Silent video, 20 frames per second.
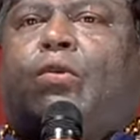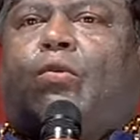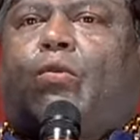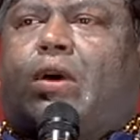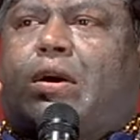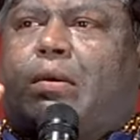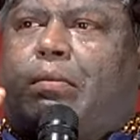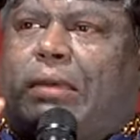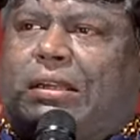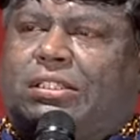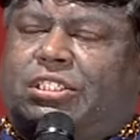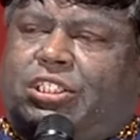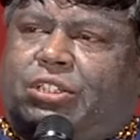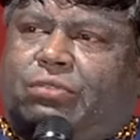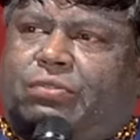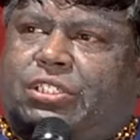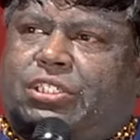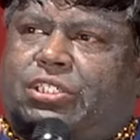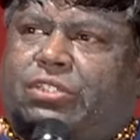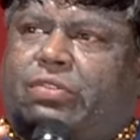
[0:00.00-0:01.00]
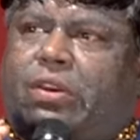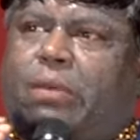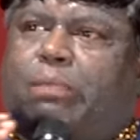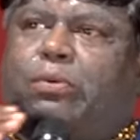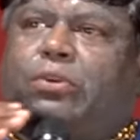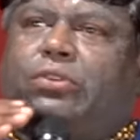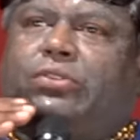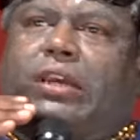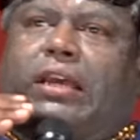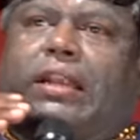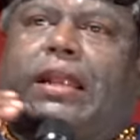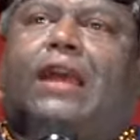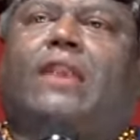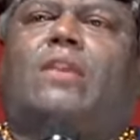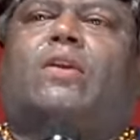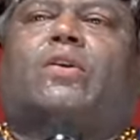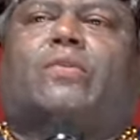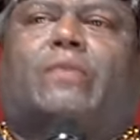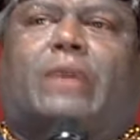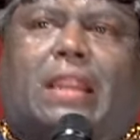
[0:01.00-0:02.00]
ఒక మంచి విషయం ఎప్పుడు
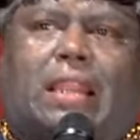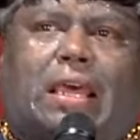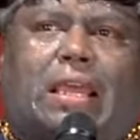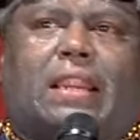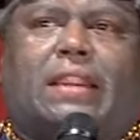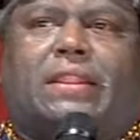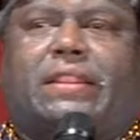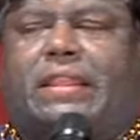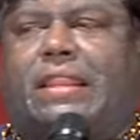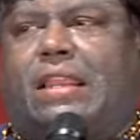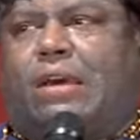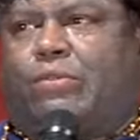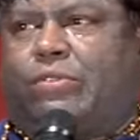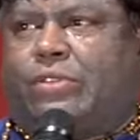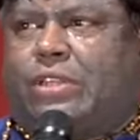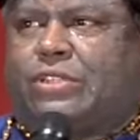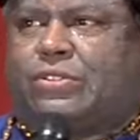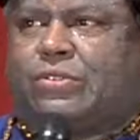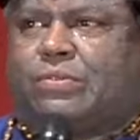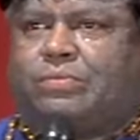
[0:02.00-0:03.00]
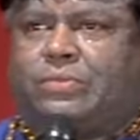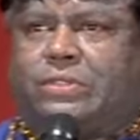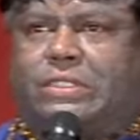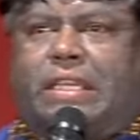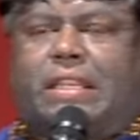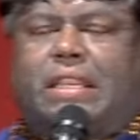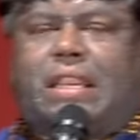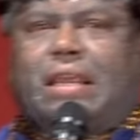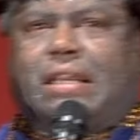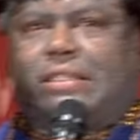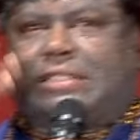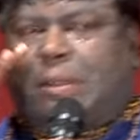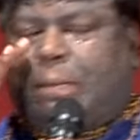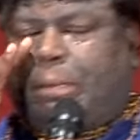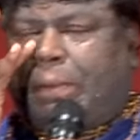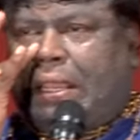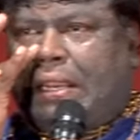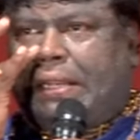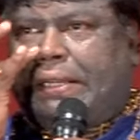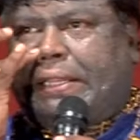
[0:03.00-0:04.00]
జనాల్లోకి వెళ్ళాలన్నది నా ఉద్దేశం జనరల్గా
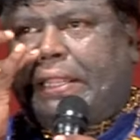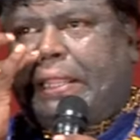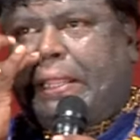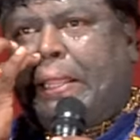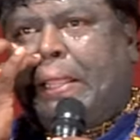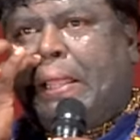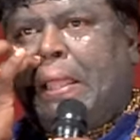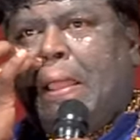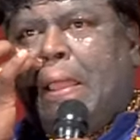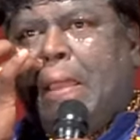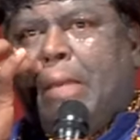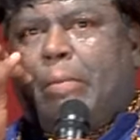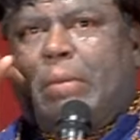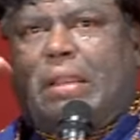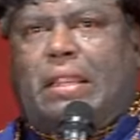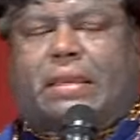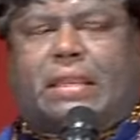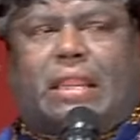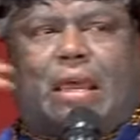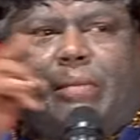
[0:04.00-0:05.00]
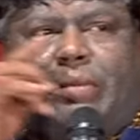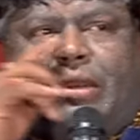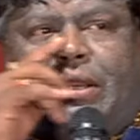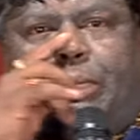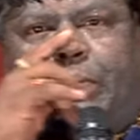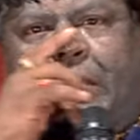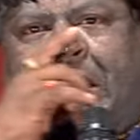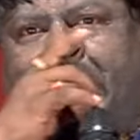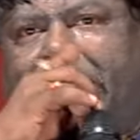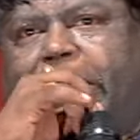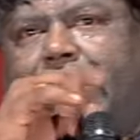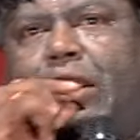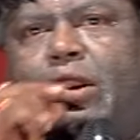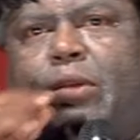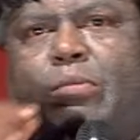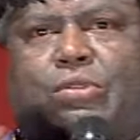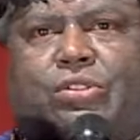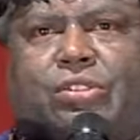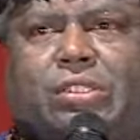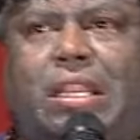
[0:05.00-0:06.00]
చెప్పాలంటే మన గ్రామీణ ప్రాంతాల్లో
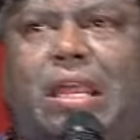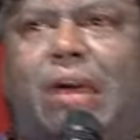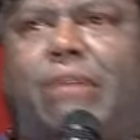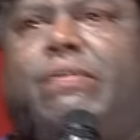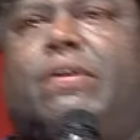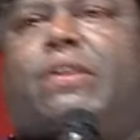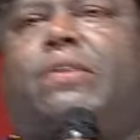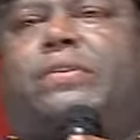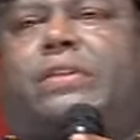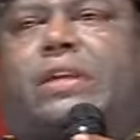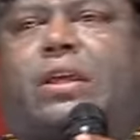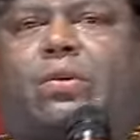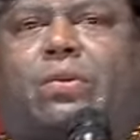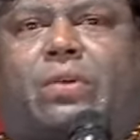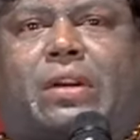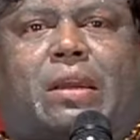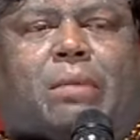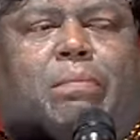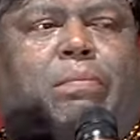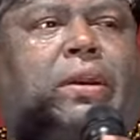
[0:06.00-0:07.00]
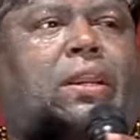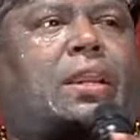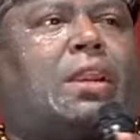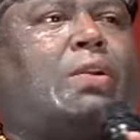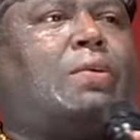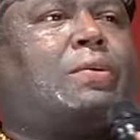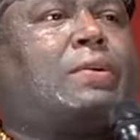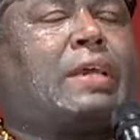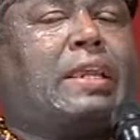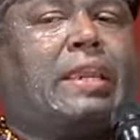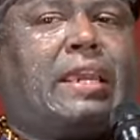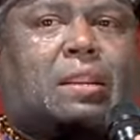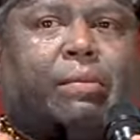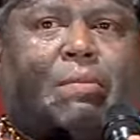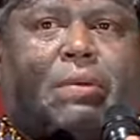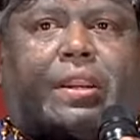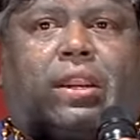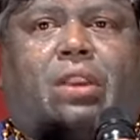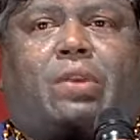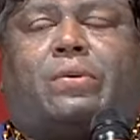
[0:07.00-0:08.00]
ముసలి అవ్వలు ఉంటారు ఒక డెబ్బై ఏళ్ళు ఉంటాయి
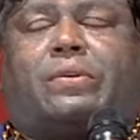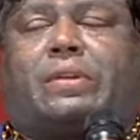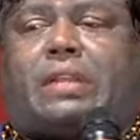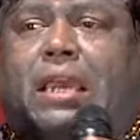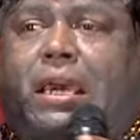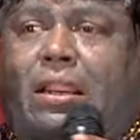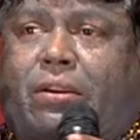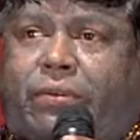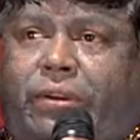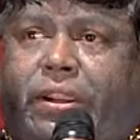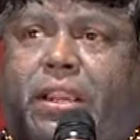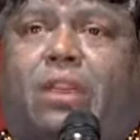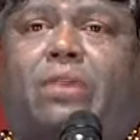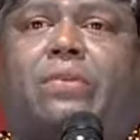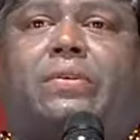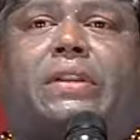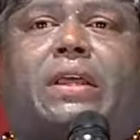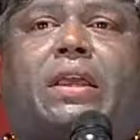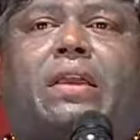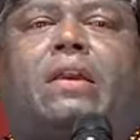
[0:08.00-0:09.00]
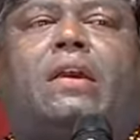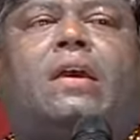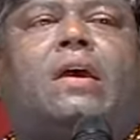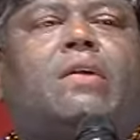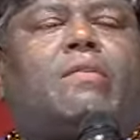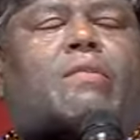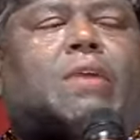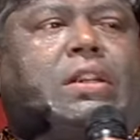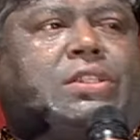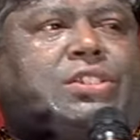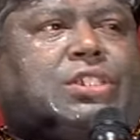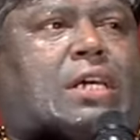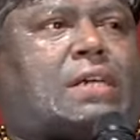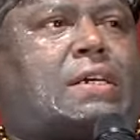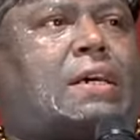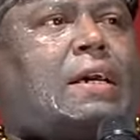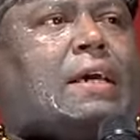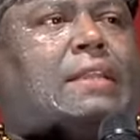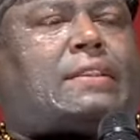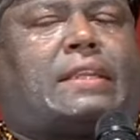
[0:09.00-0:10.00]
ఎనభై ఏళ్ళు ఉంటాయి అరవై ఏళ్ళు ఉంటాయి వాళ్ళు
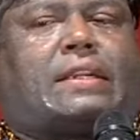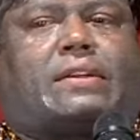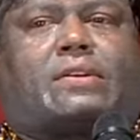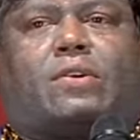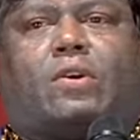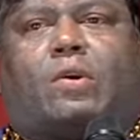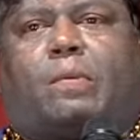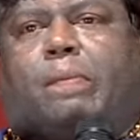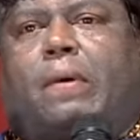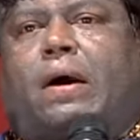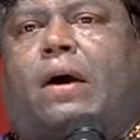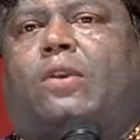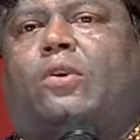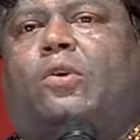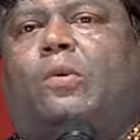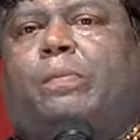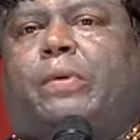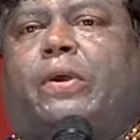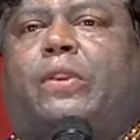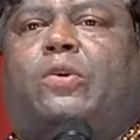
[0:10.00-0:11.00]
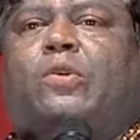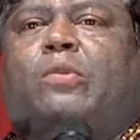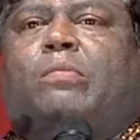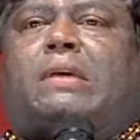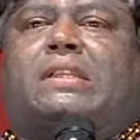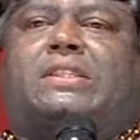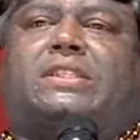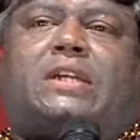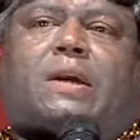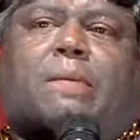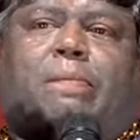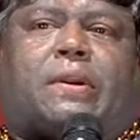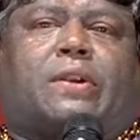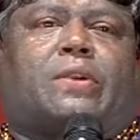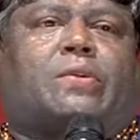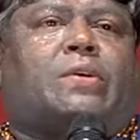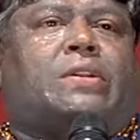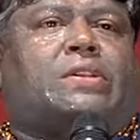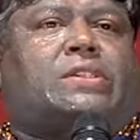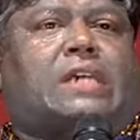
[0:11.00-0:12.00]
చక్కగా తట్లో పాలు పెరుగు మజ్జిగ
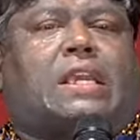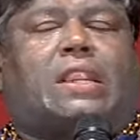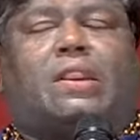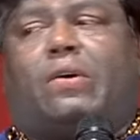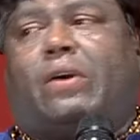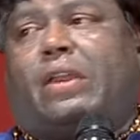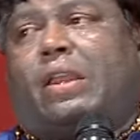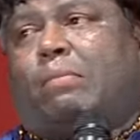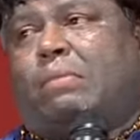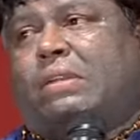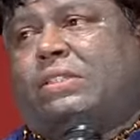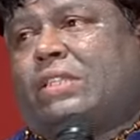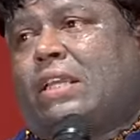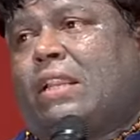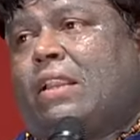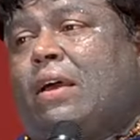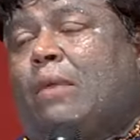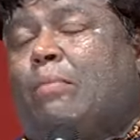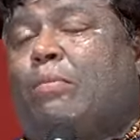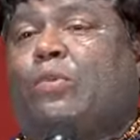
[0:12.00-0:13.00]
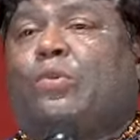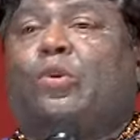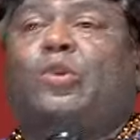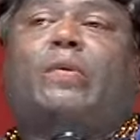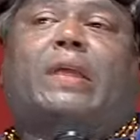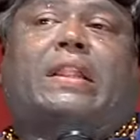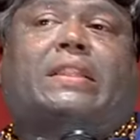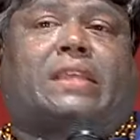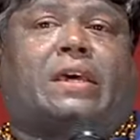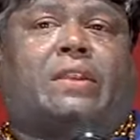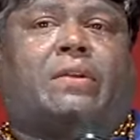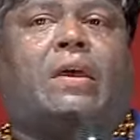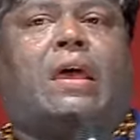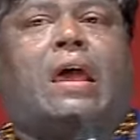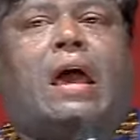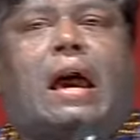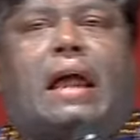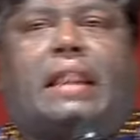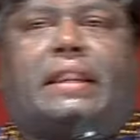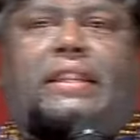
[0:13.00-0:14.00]
పట్టుకొని చల్లో ఎమ్మ చల్ల అమ్ముకుని వెళ్తారు
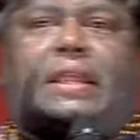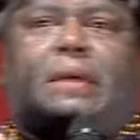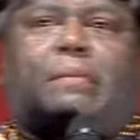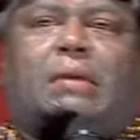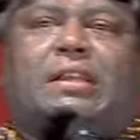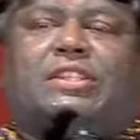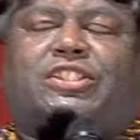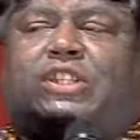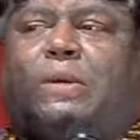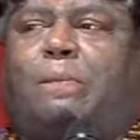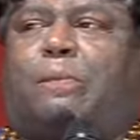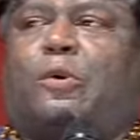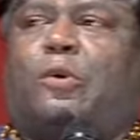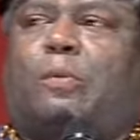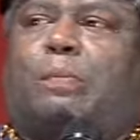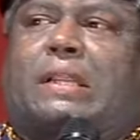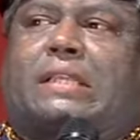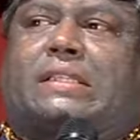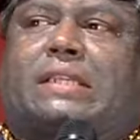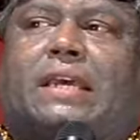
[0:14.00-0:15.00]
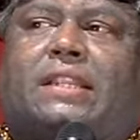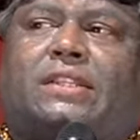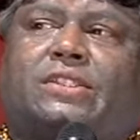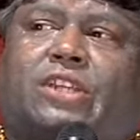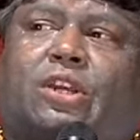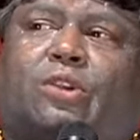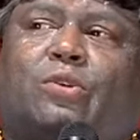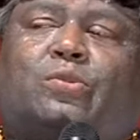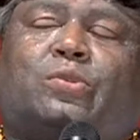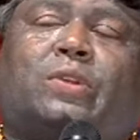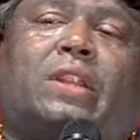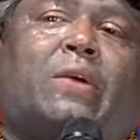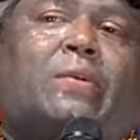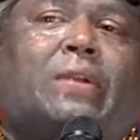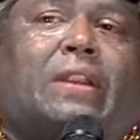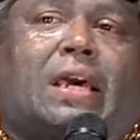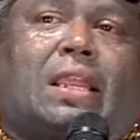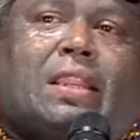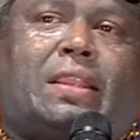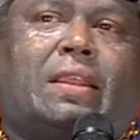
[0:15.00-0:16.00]
అంటే మంచి ఎప్పుడు ప్రచారం జరుగుతూనే
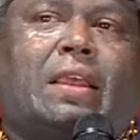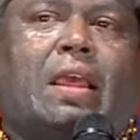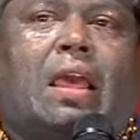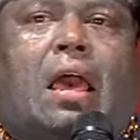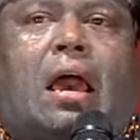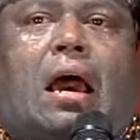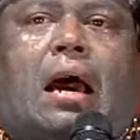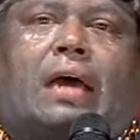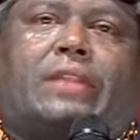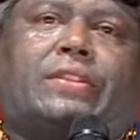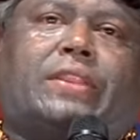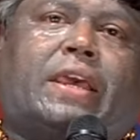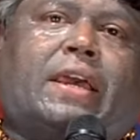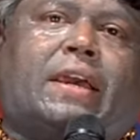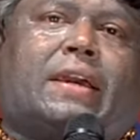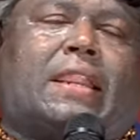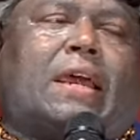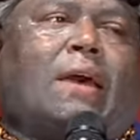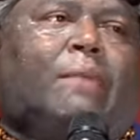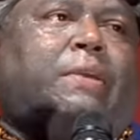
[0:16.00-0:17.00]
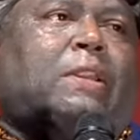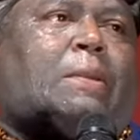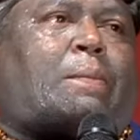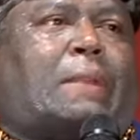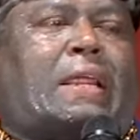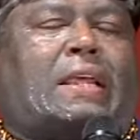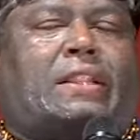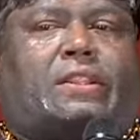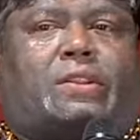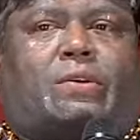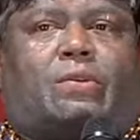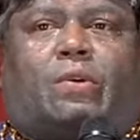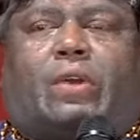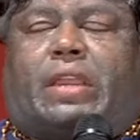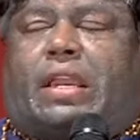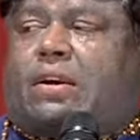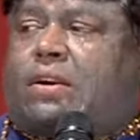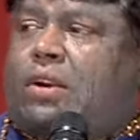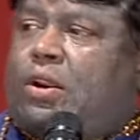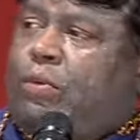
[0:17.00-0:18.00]
ఉండాలి అదే గ్రామీణ ప్రాంతంలో
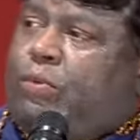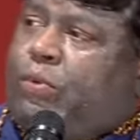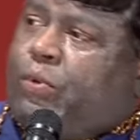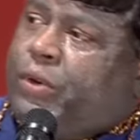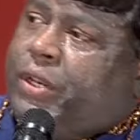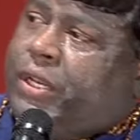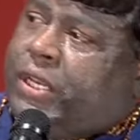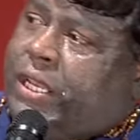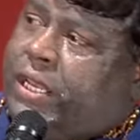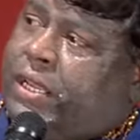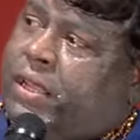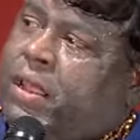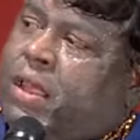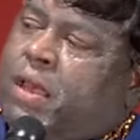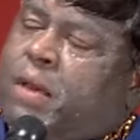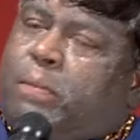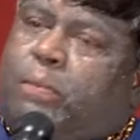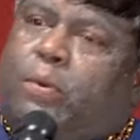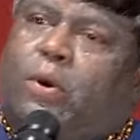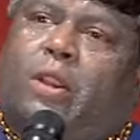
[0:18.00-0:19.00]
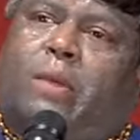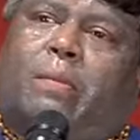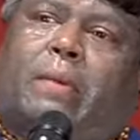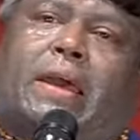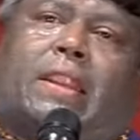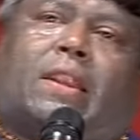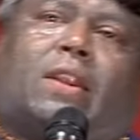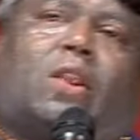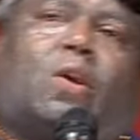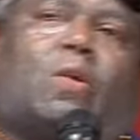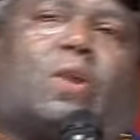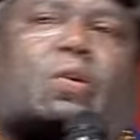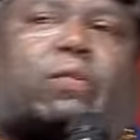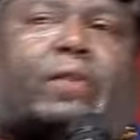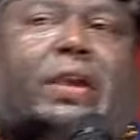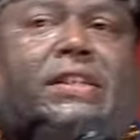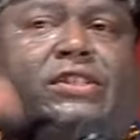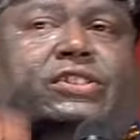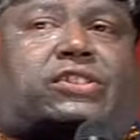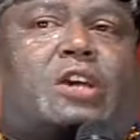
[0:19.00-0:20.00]
ఎక్కడ ఊరికి పొలిమేరల్లో ఒక
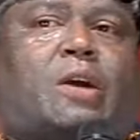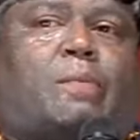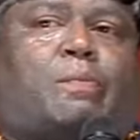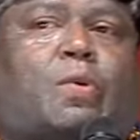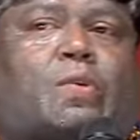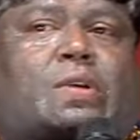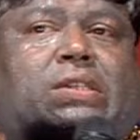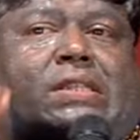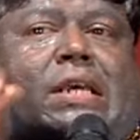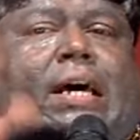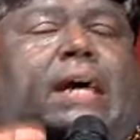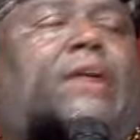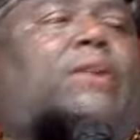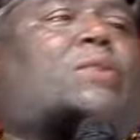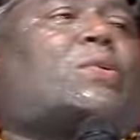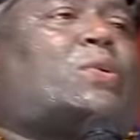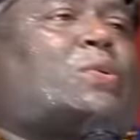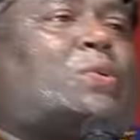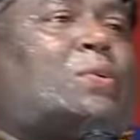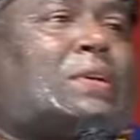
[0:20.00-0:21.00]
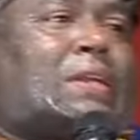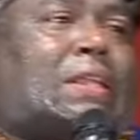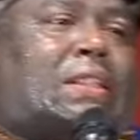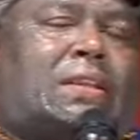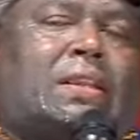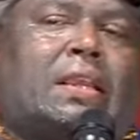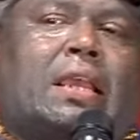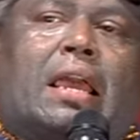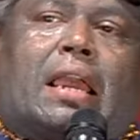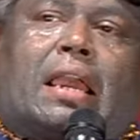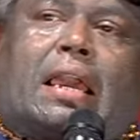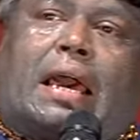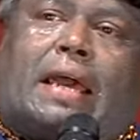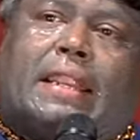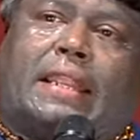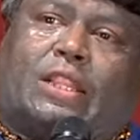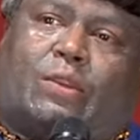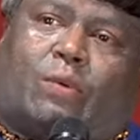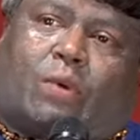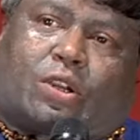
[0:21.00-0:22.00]
వైన్ షాప్ ఒక సారా కొట్టు ఉంటుంది
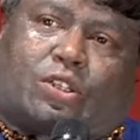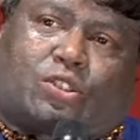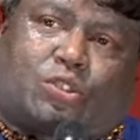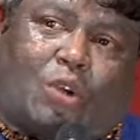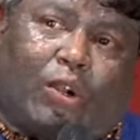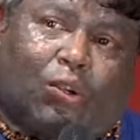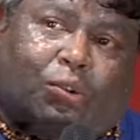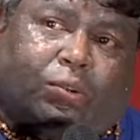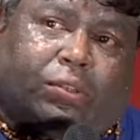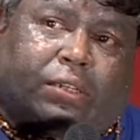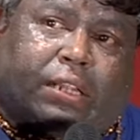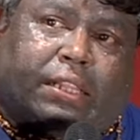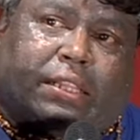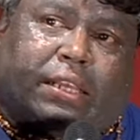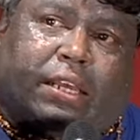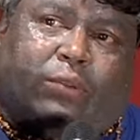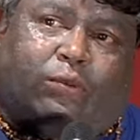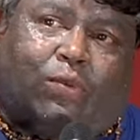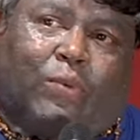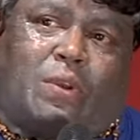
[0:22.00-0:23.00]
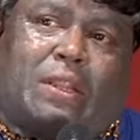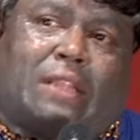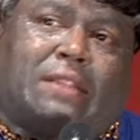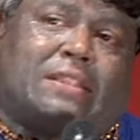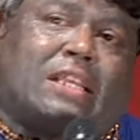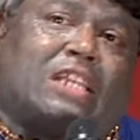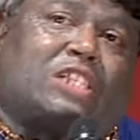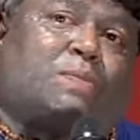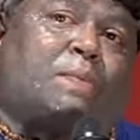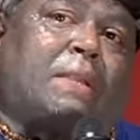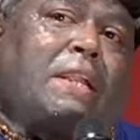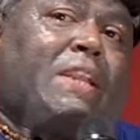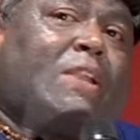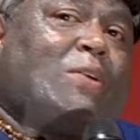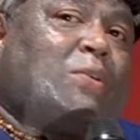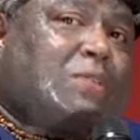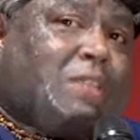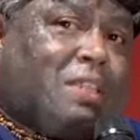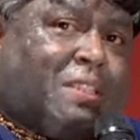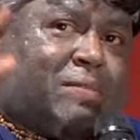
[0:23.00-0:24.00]
కానీ అది ఒక చోట ఉంటుంది కానీ ఊరంతా స్ప్రెడ్
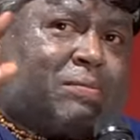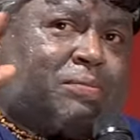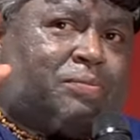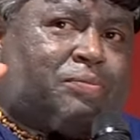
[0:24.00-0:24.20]
అవుతుంది